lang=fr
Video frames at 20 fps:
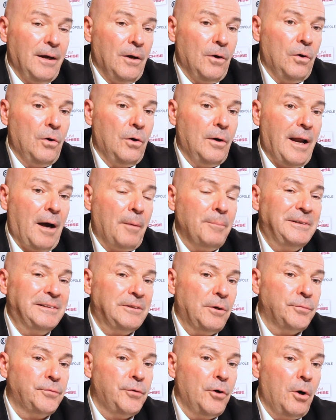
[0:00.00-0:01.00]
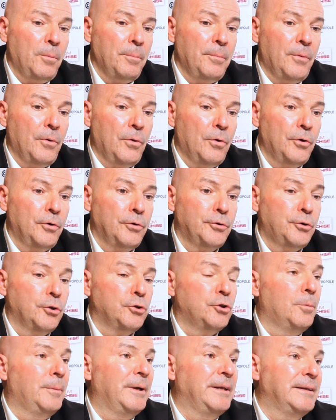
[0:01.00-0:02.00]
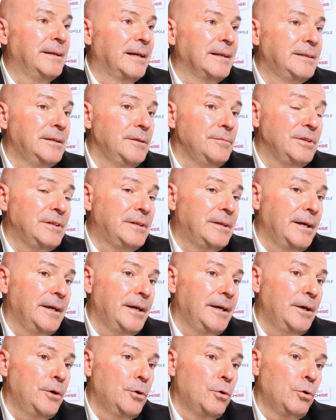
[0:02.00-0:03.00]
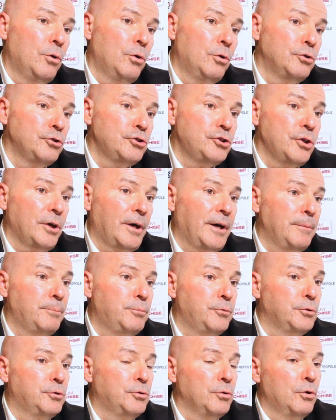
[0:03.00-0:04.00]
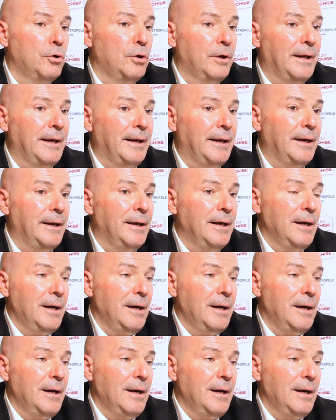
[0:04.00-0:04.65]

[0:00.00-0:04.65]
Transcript: la remise en forme, deux domaines d'activité, je dirais plutôt les,